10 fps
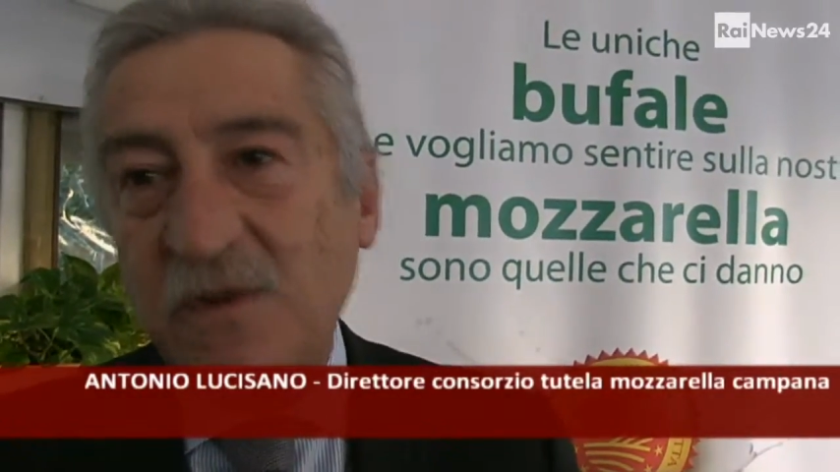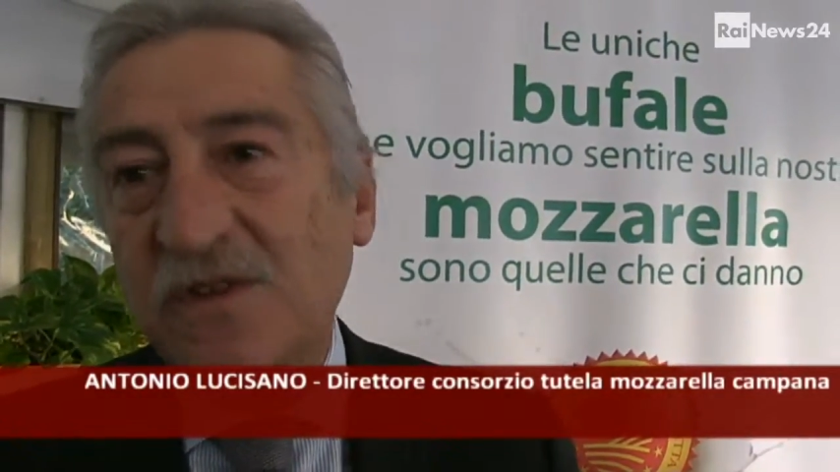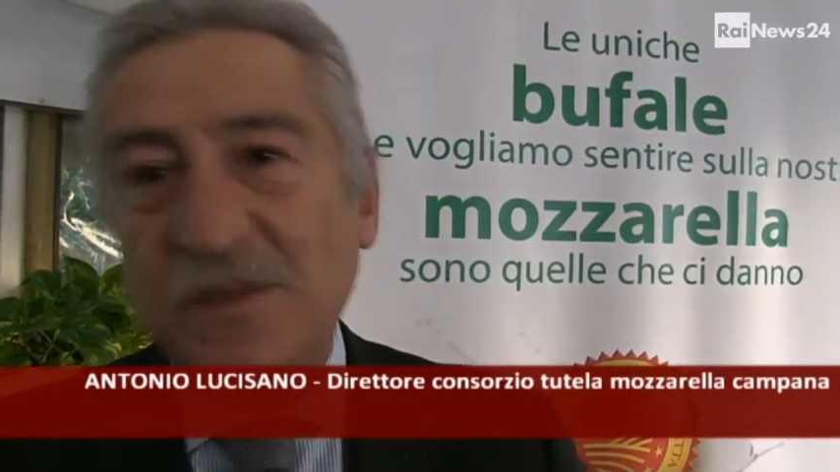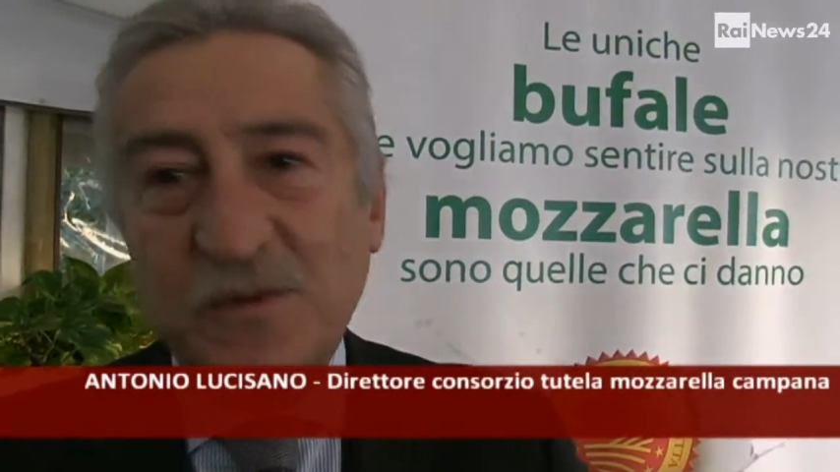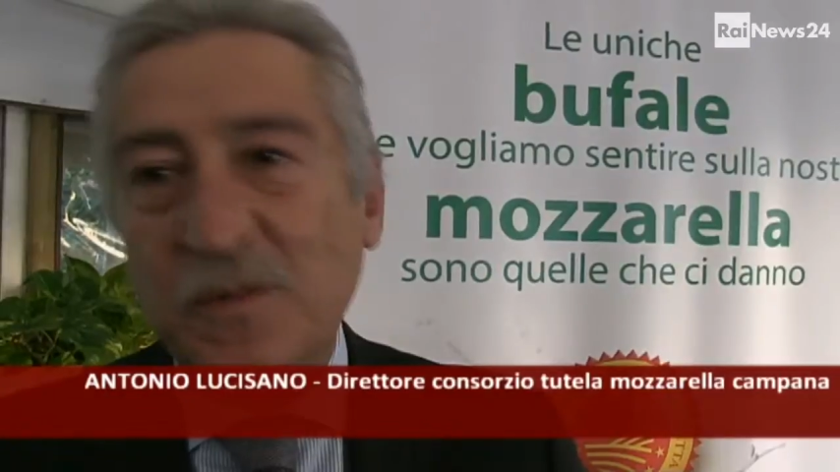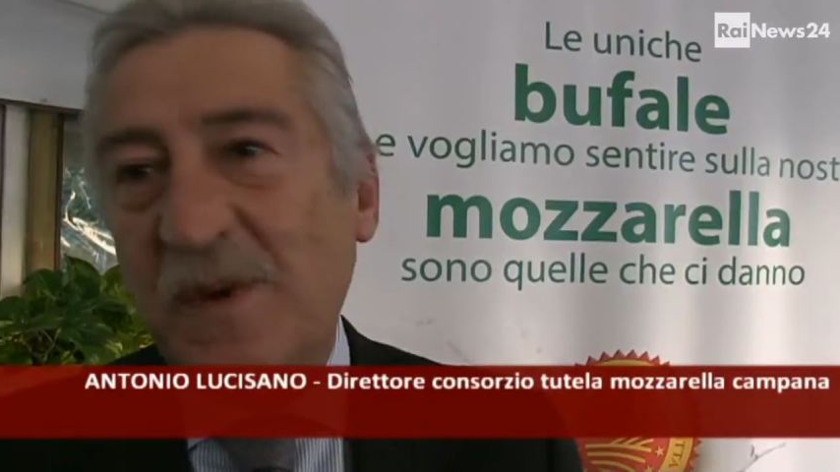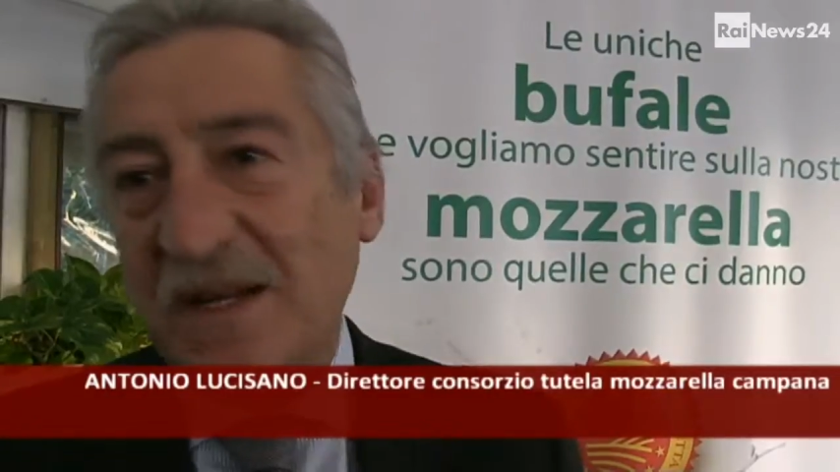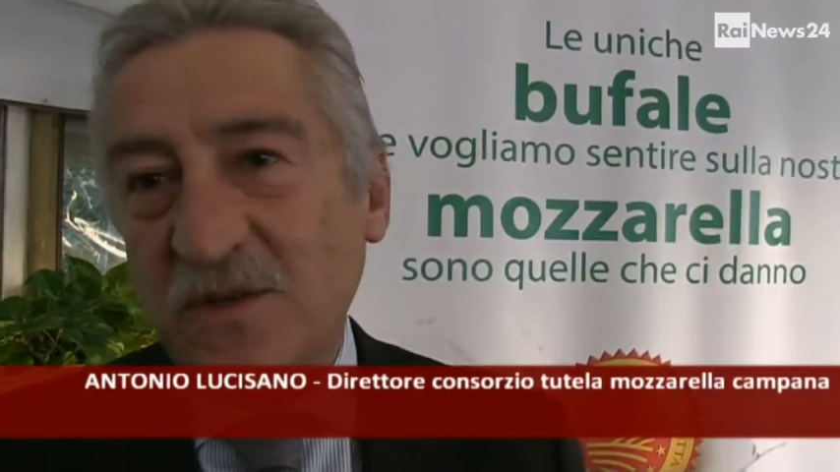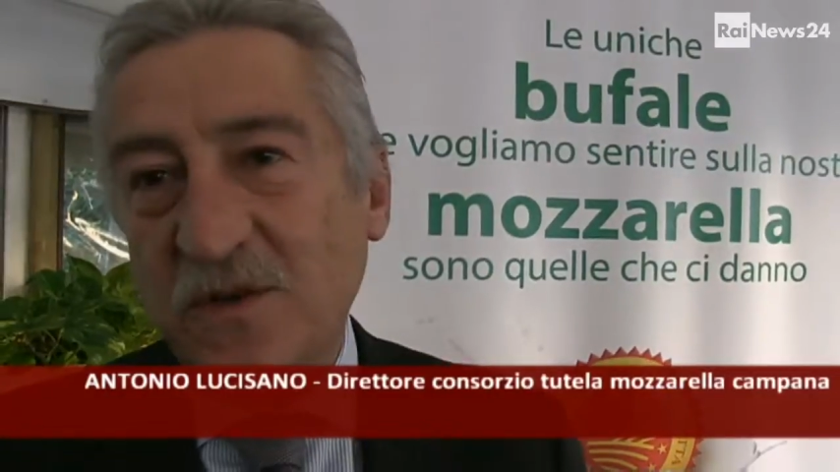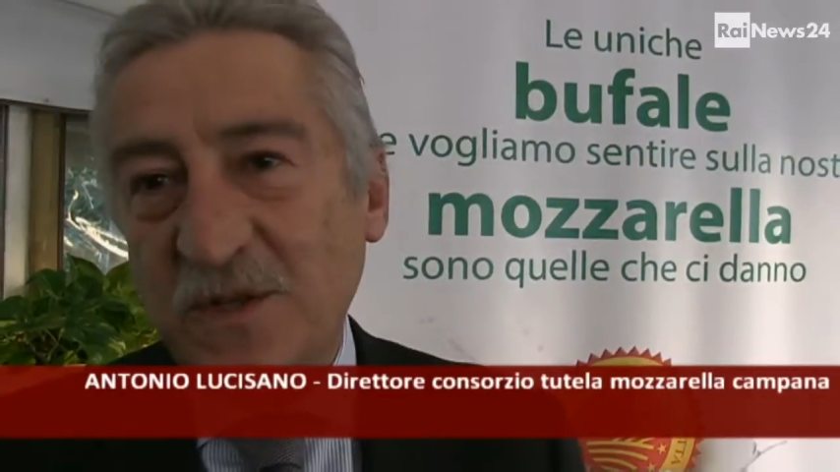volte più
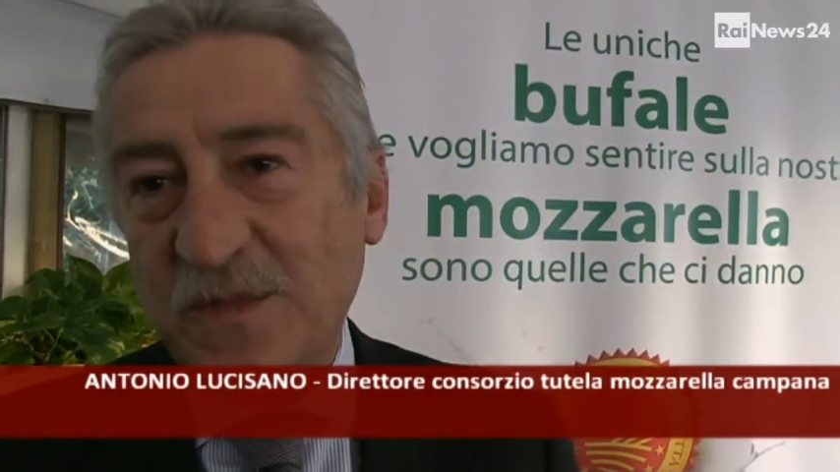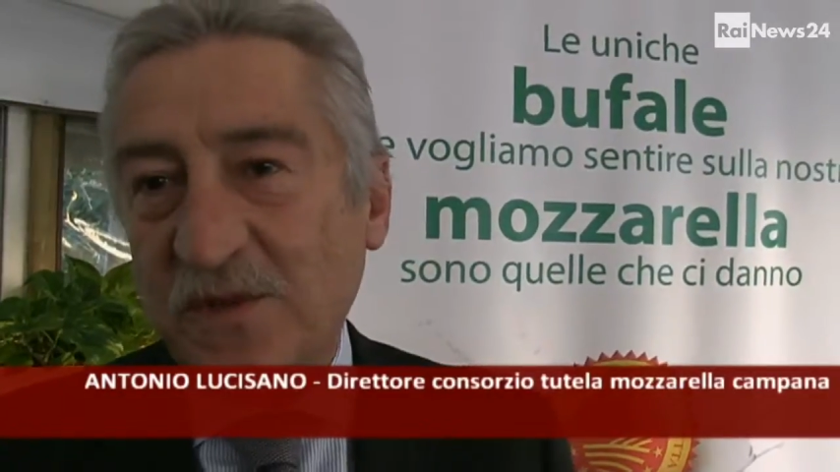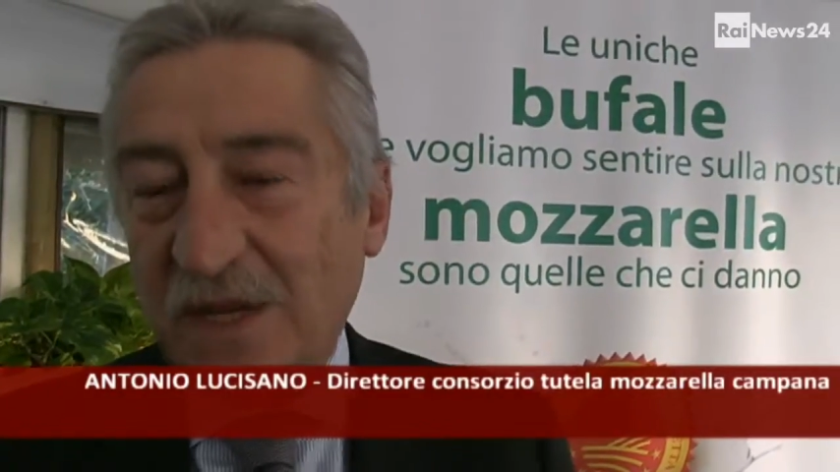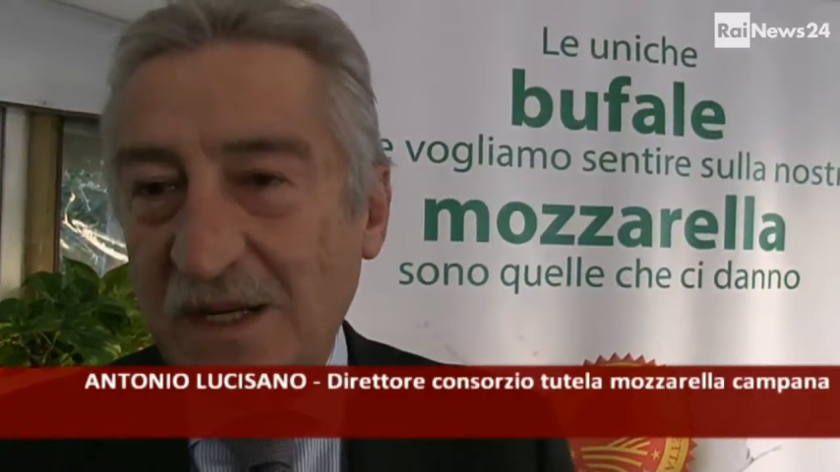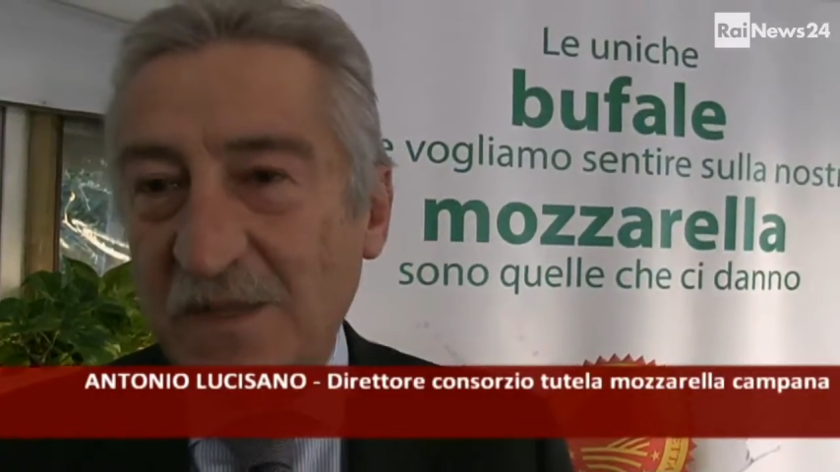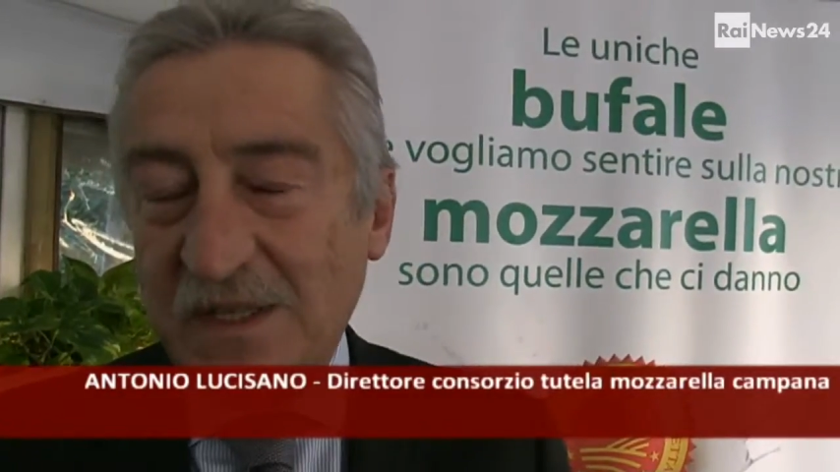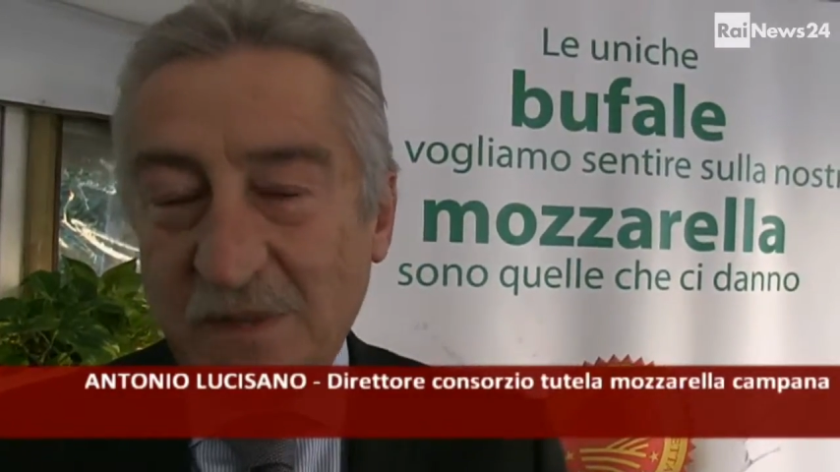basso rispetto al limite